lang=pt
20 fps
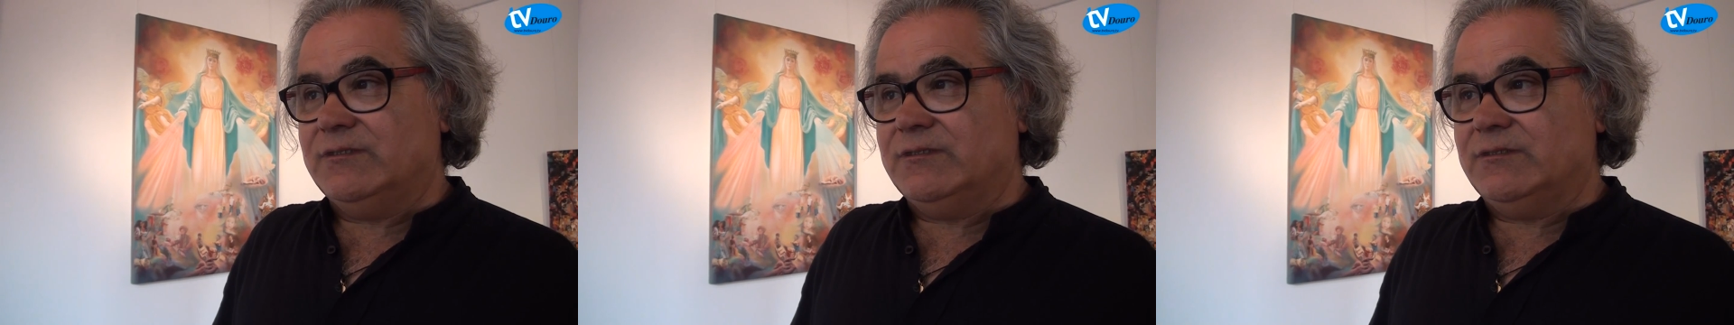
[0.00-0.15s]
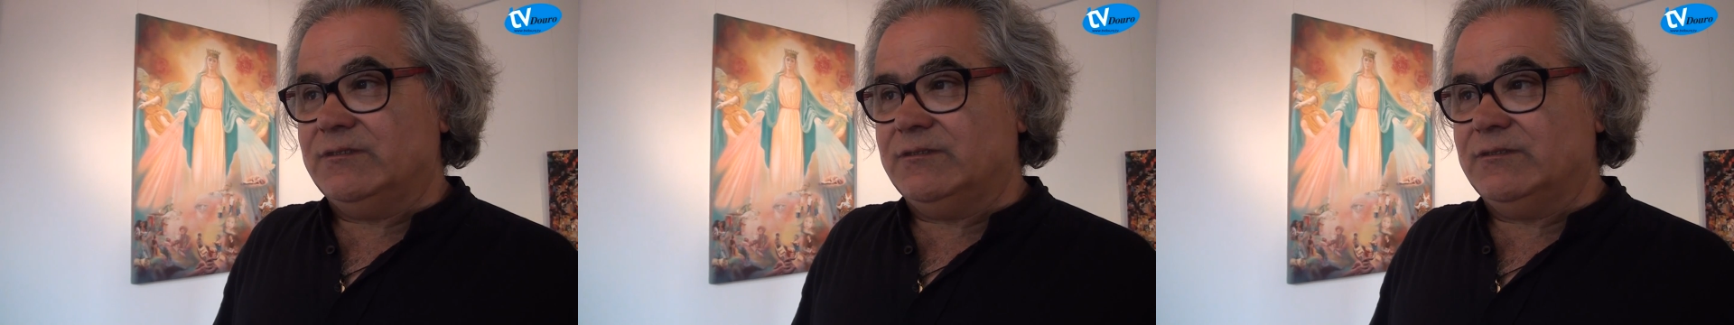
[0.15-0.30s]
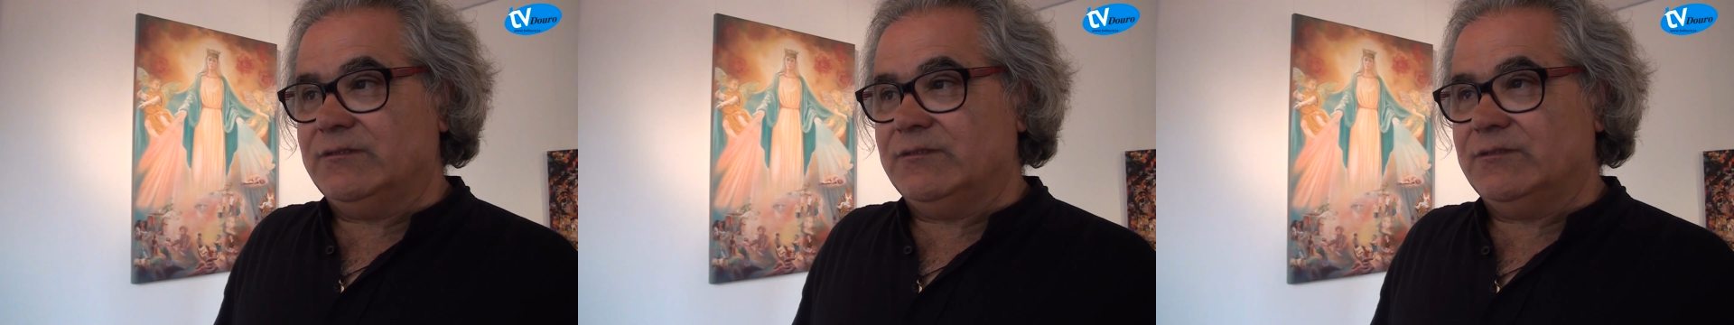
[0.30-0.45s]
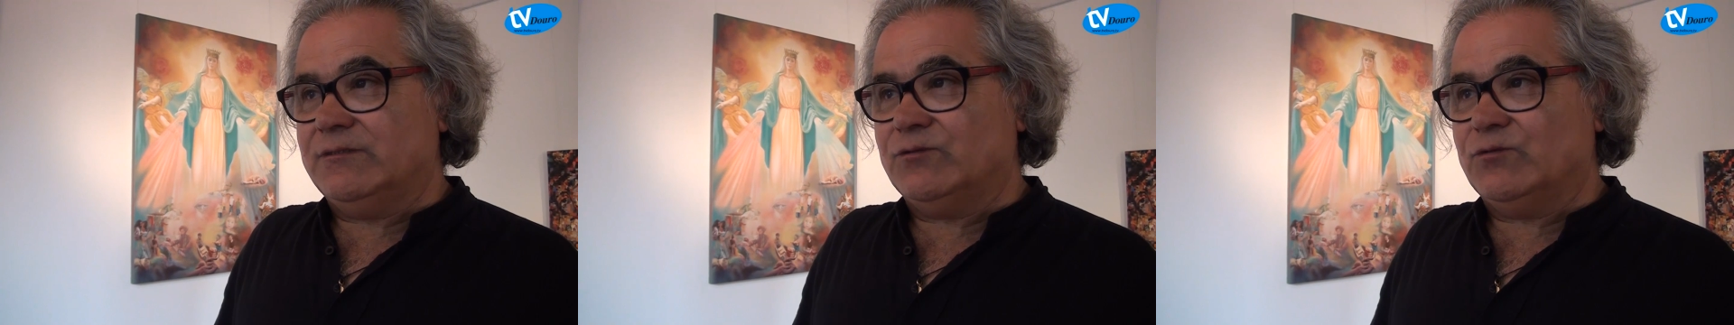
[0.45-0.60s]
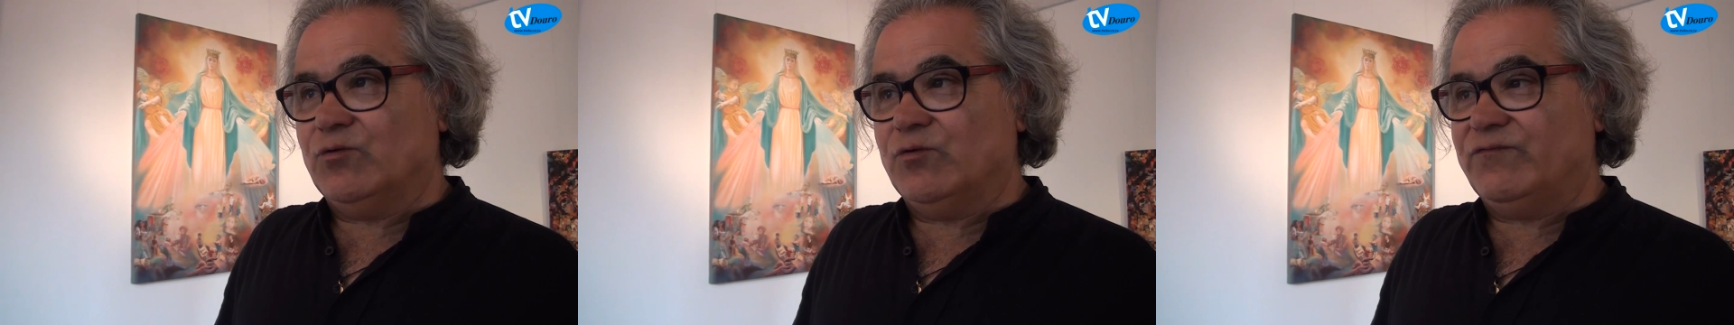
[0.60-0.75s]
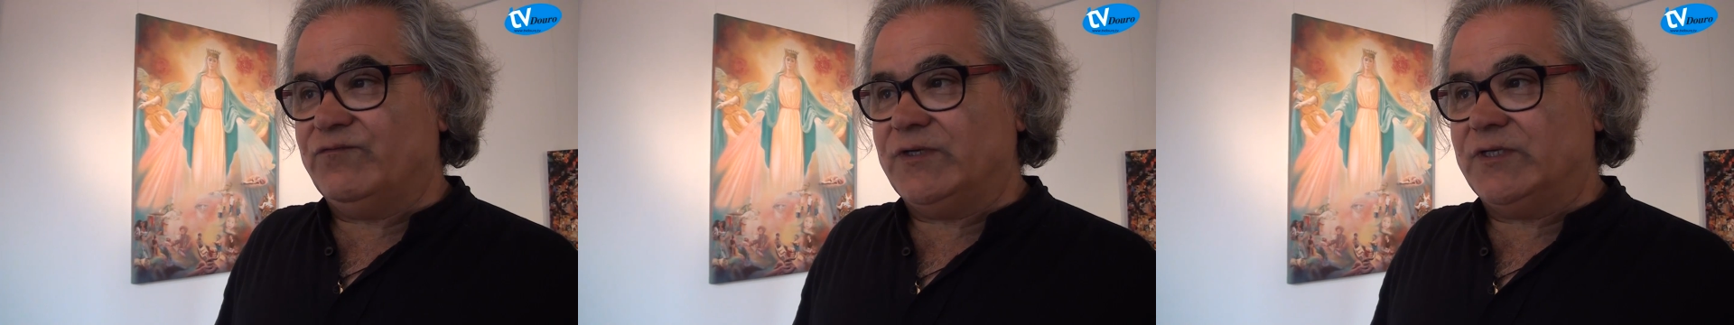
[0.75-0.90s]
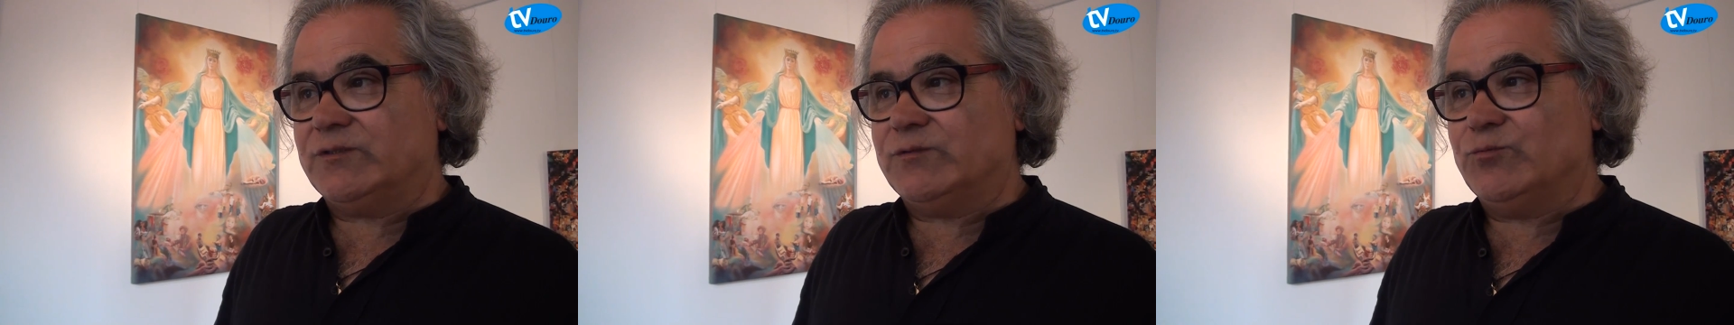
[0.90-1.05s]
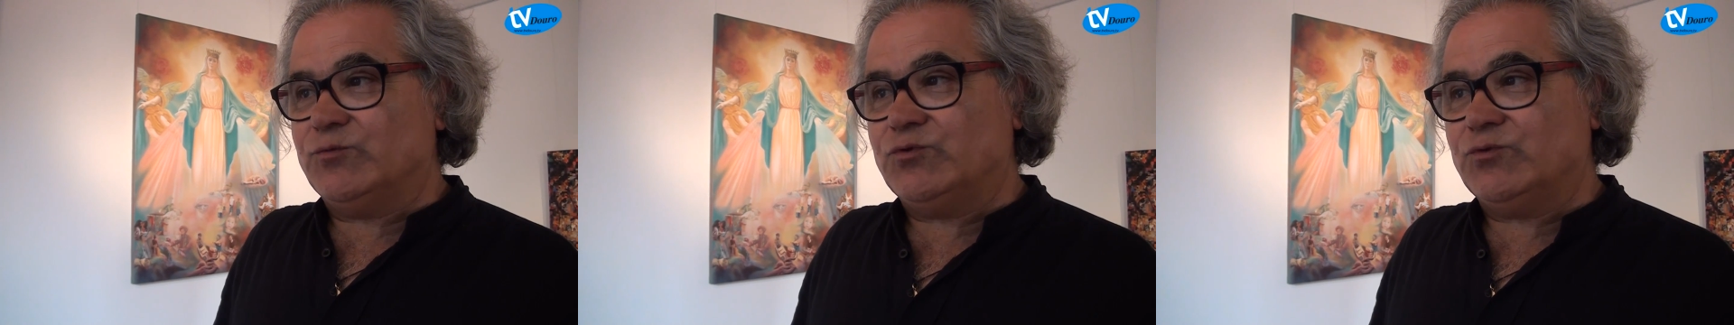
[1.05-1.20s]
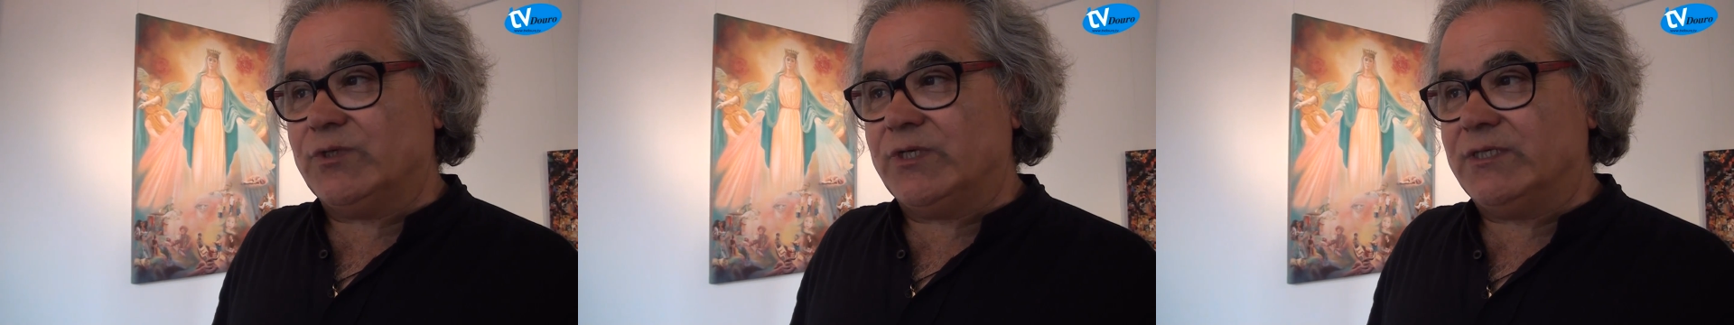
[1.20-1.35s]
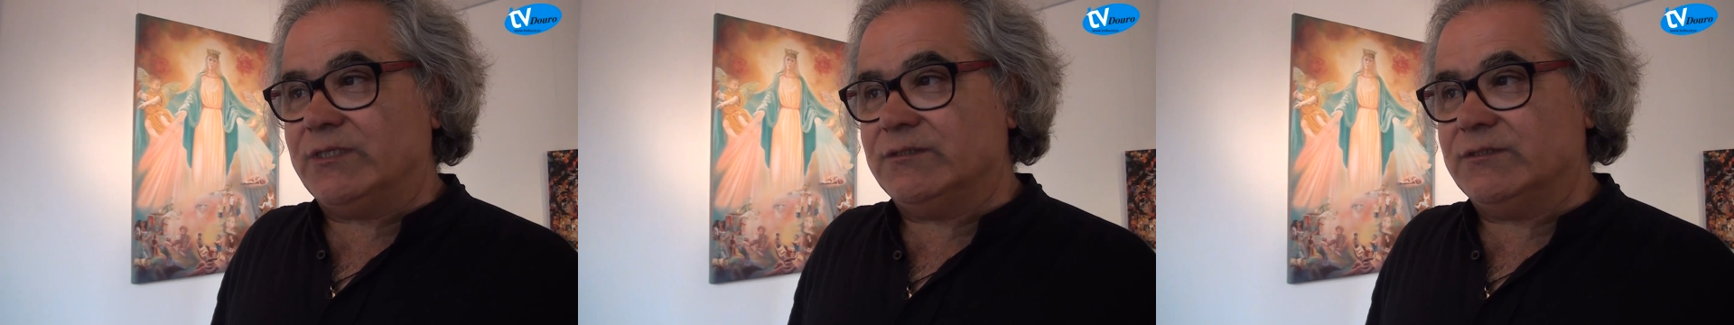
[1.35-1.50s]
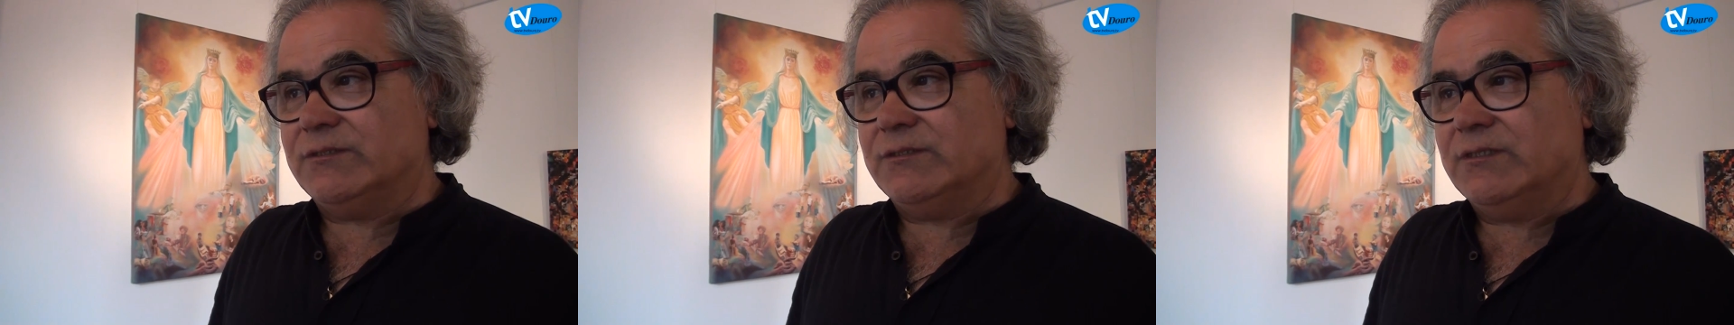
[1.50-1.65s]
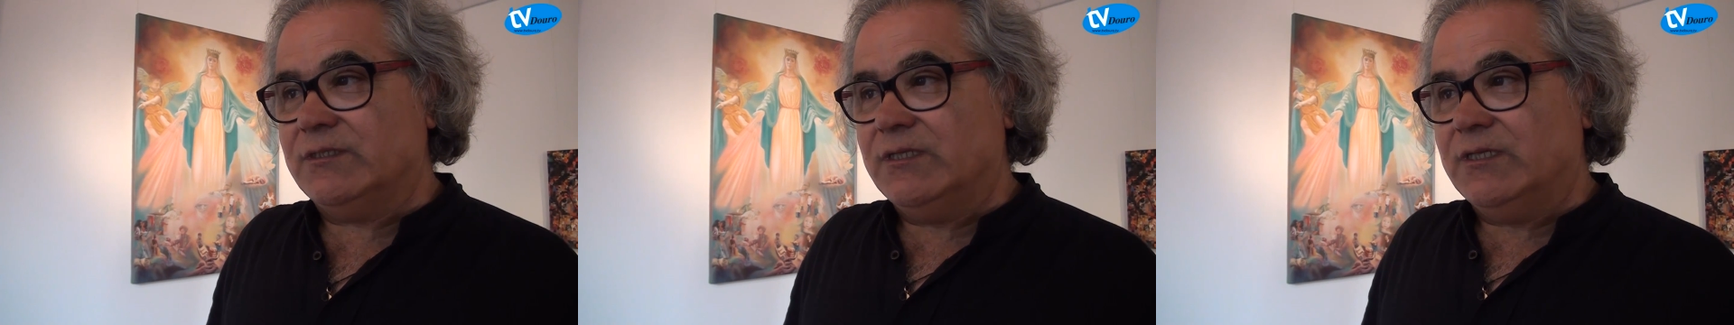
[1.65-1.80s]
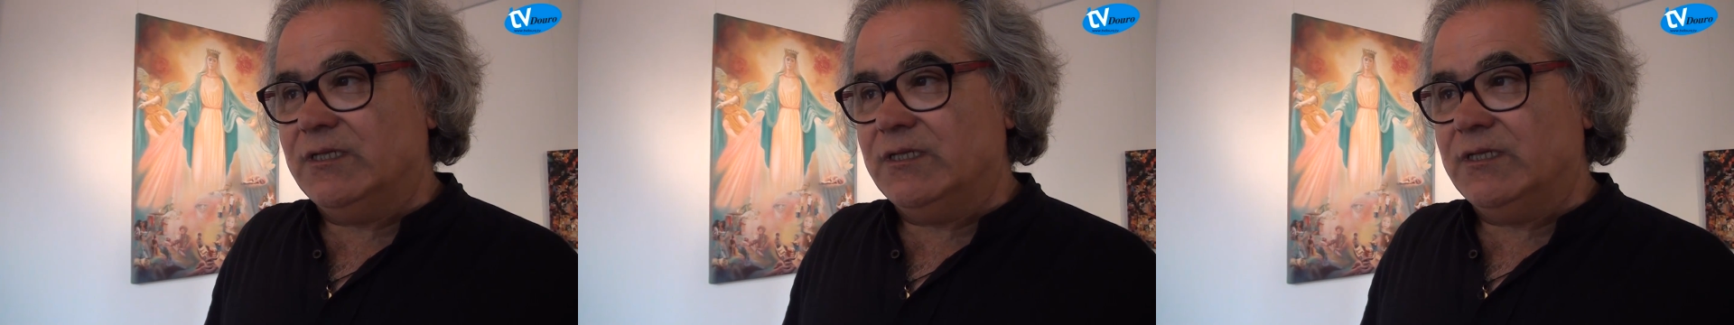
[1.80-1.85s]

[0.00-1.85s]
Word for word: eh, com afeto muito grande